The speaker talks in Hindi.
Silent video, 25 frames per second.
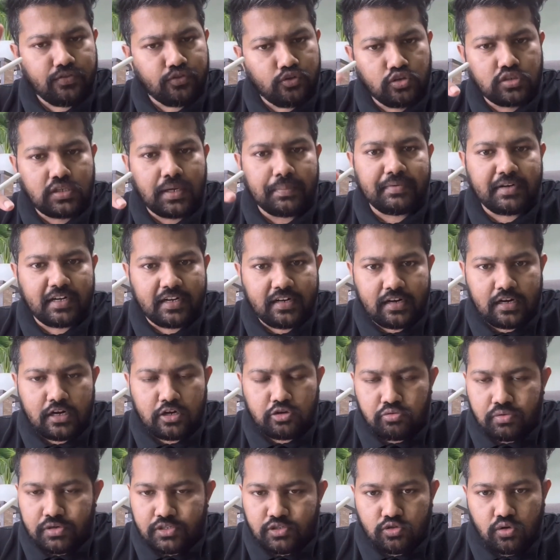दो चैप्टर
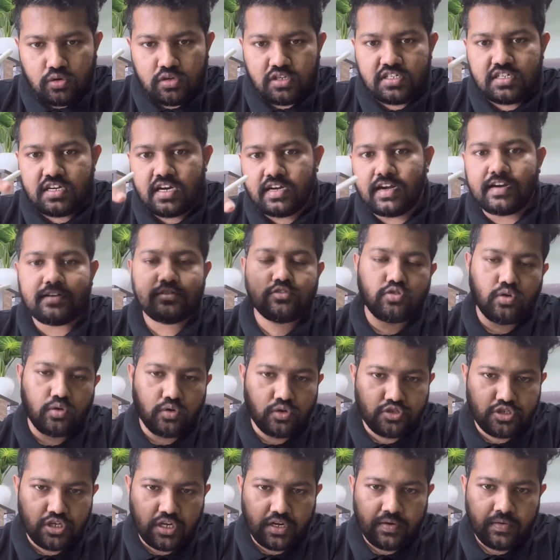डिलीट हुए सोल्यूशेट एंड
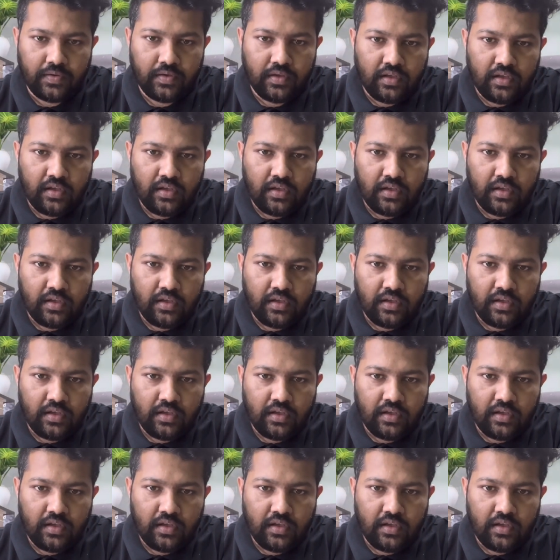सोल्यूशन